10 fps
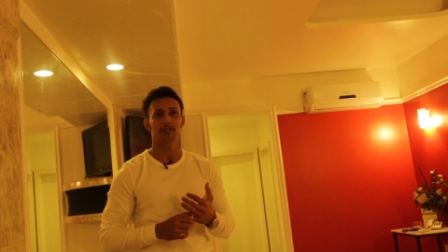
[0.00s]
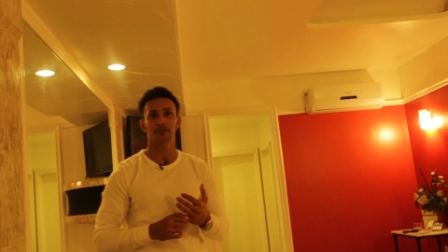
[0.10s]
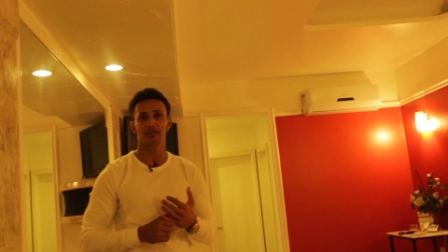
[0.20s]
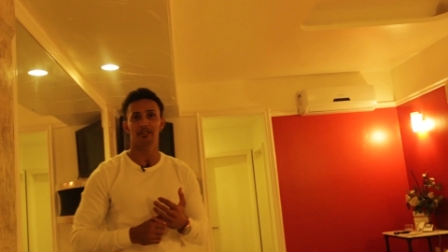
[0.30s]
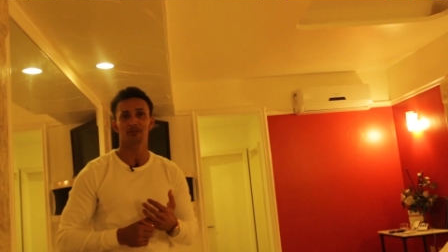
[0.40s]
que
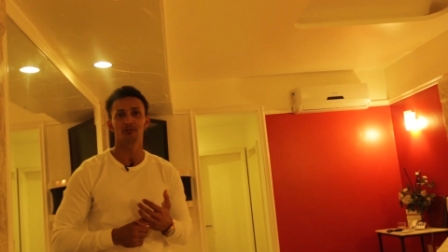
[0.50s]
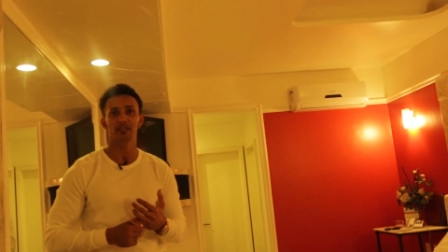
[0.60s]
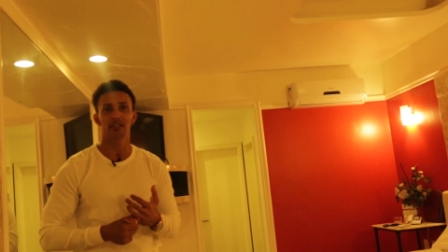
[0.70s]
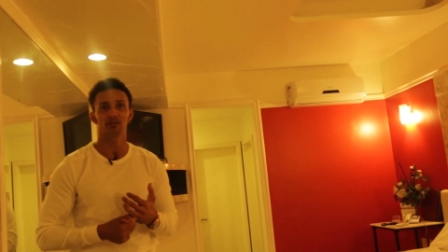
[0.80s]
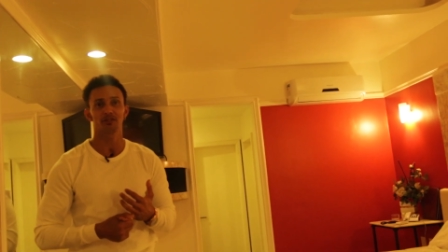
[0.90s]
fez com
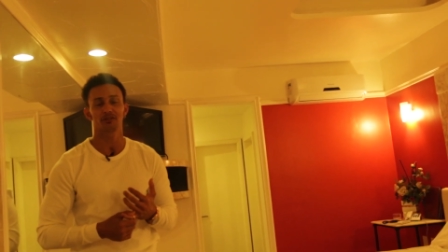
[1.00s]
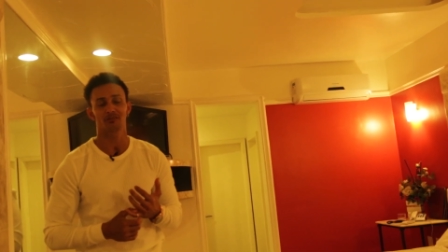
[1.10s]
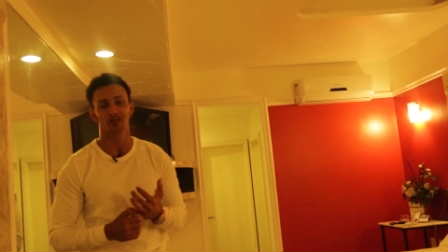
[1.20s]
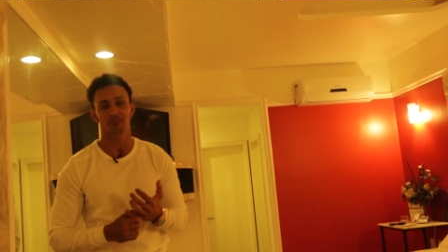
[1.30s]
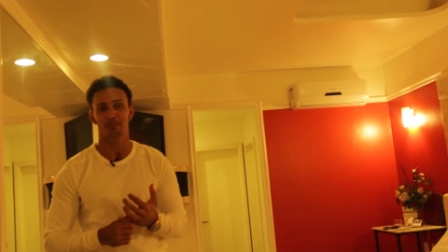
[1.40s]
que eu se
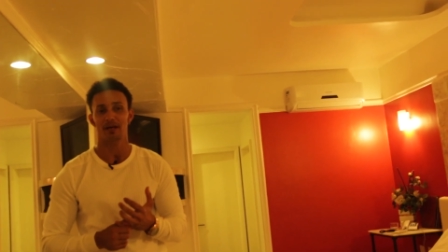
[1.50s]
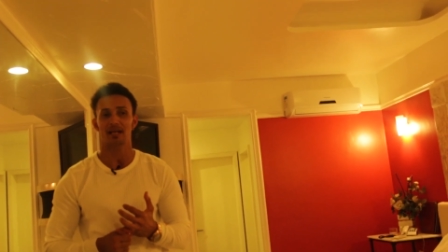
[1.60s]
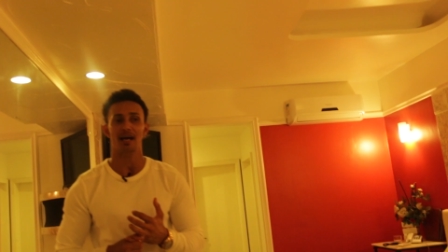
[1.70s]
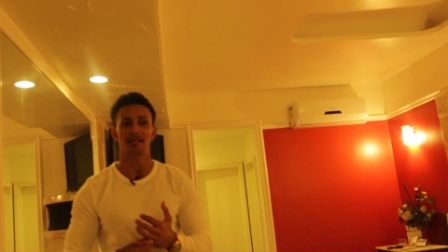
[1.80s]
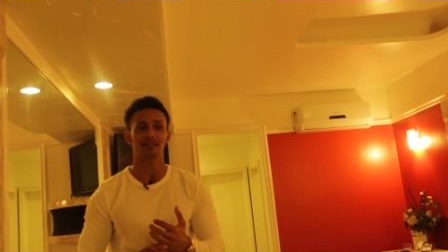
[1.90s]

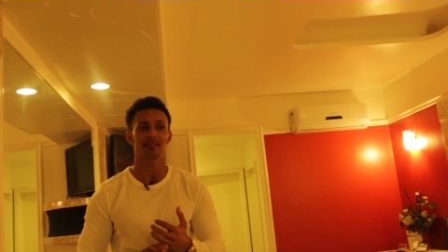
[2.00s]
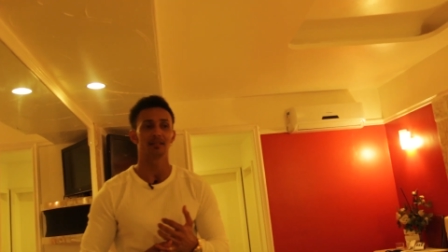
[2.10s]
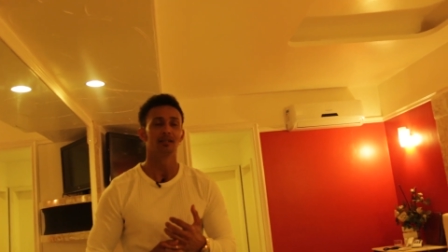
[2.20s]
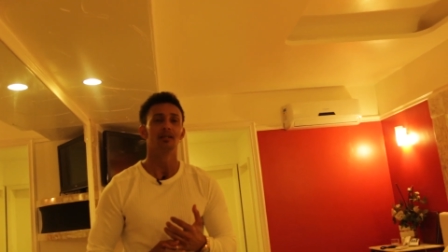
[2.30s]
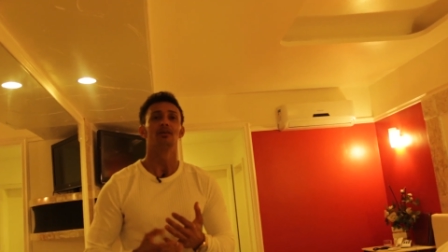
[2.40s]
parasse
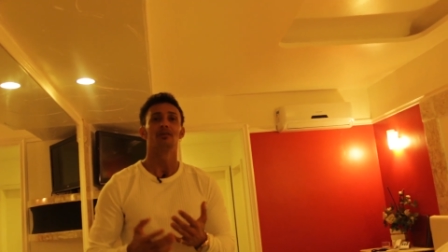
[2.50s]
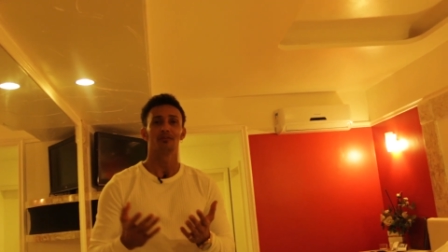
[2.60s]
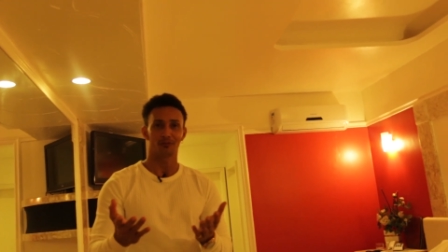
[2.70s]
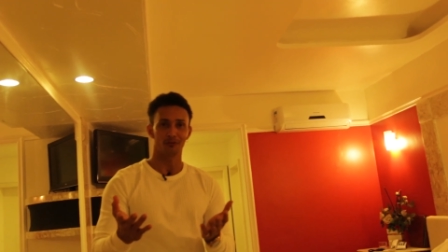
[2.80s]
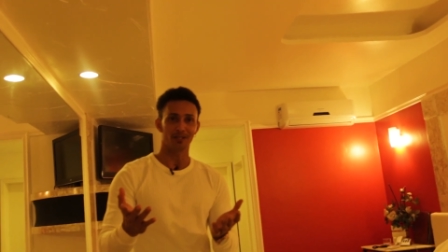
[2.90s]

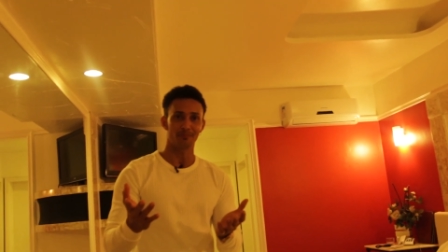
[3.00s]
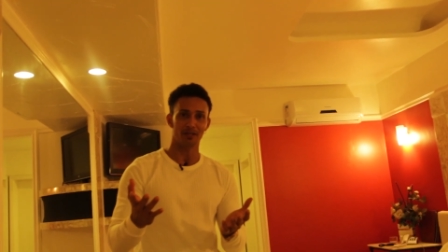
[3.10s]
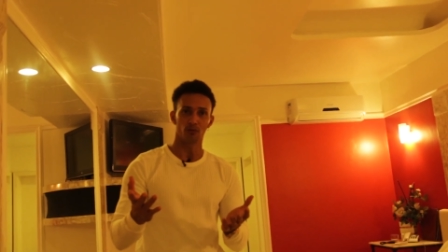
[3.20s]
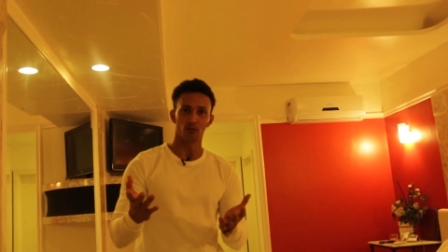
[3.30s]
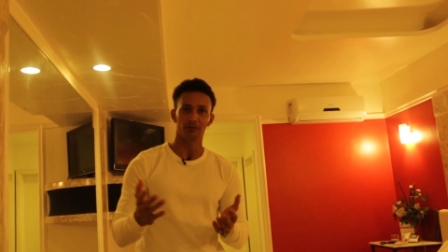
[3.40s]
foi a minha
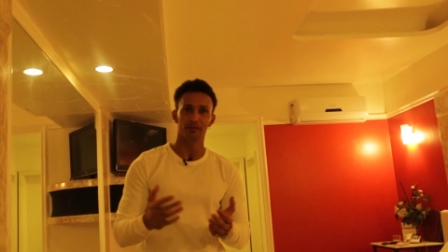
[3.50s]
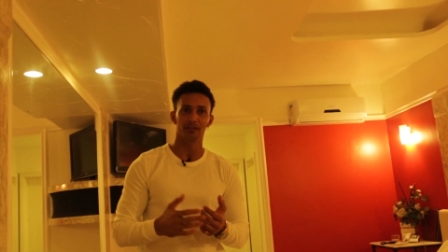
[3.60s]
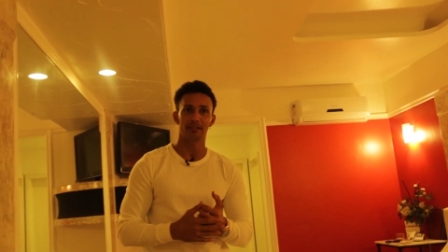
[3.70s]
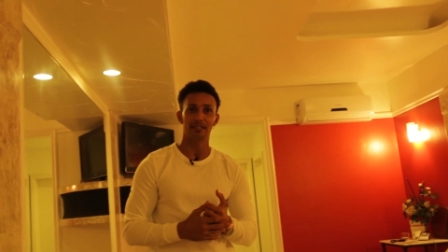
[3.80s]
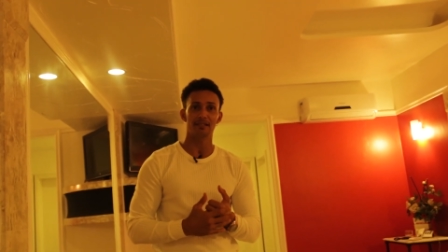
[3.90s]
noiva
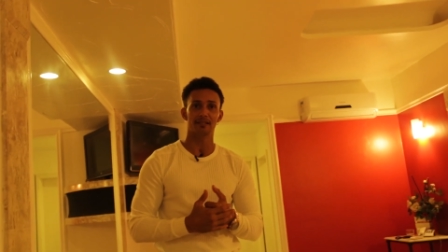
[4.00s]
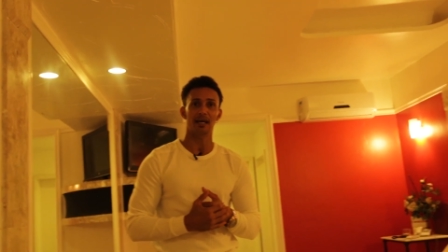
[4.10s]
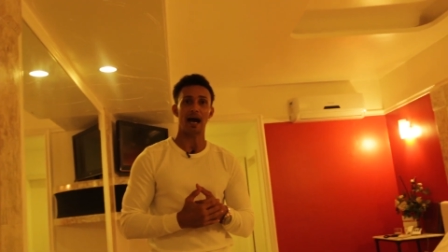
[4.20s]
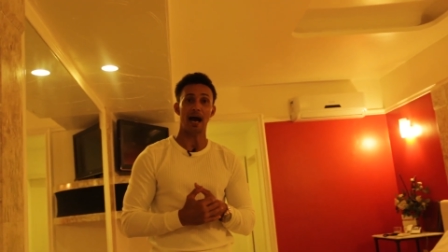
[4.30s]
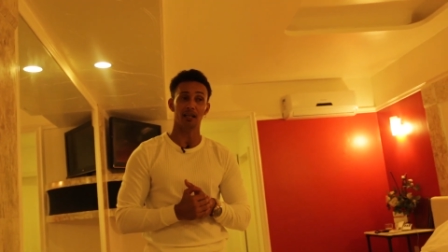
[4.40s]
Lissa
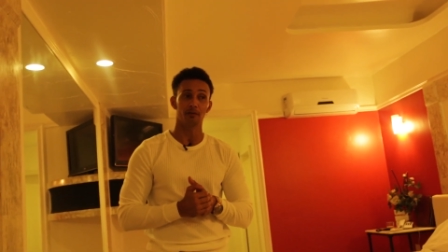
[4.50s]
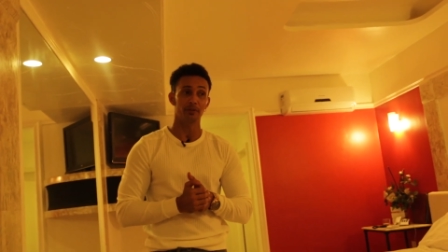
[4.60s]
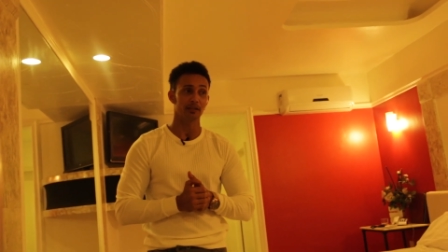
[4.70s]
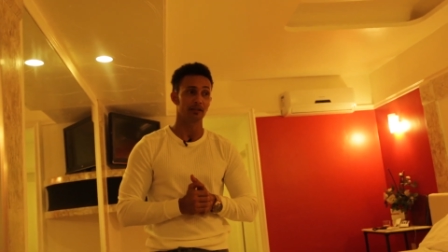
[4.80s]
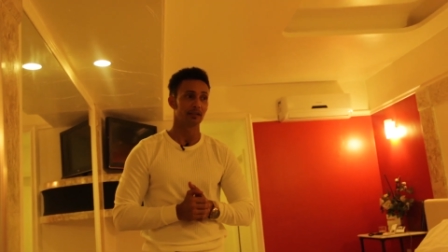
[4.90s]

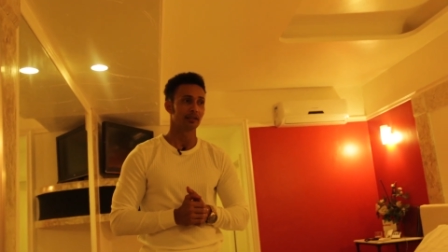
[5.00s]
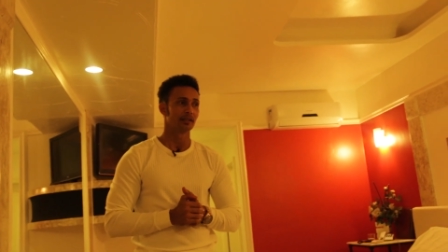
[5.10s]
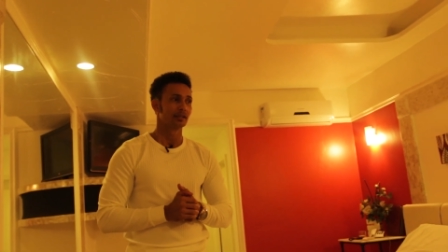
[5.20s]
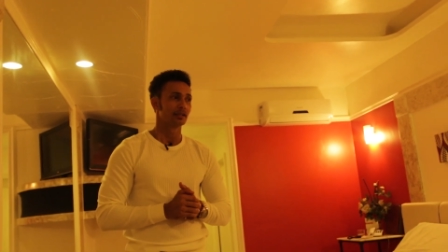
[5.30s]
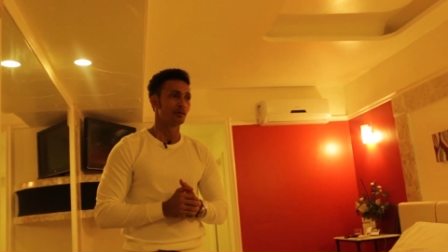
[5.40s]
Hallaby,
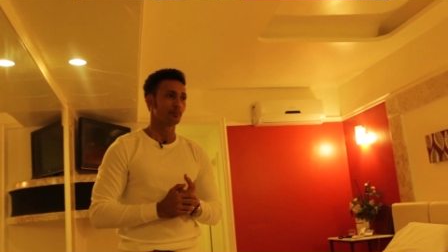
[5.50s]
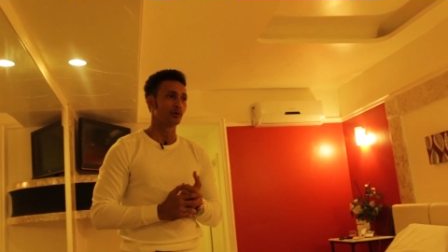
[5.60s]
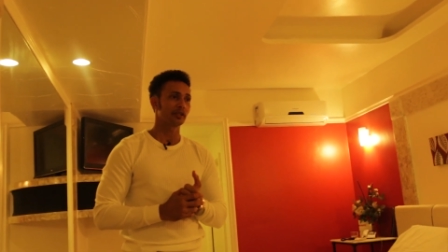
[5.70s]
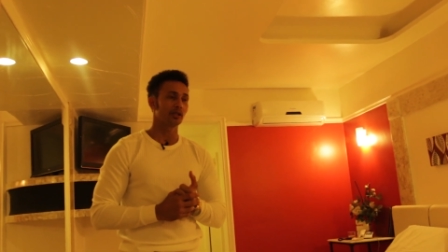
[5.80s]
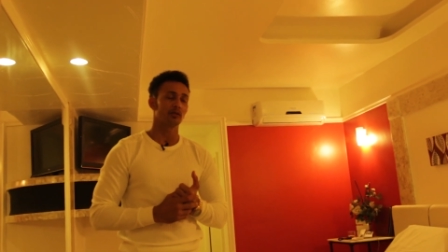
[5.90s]

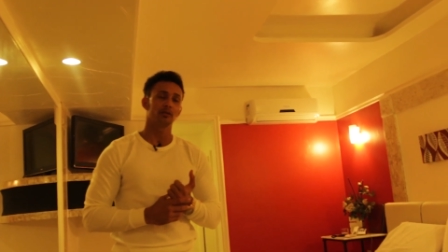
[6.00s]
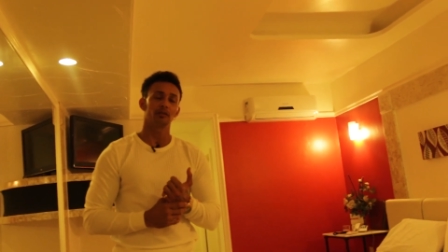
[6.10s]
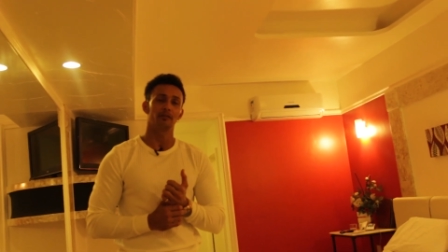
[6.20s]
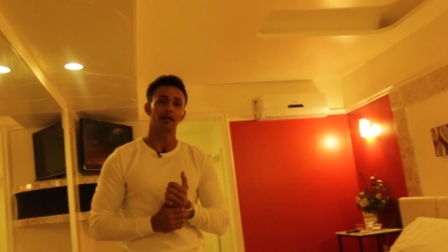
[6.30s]
porque eu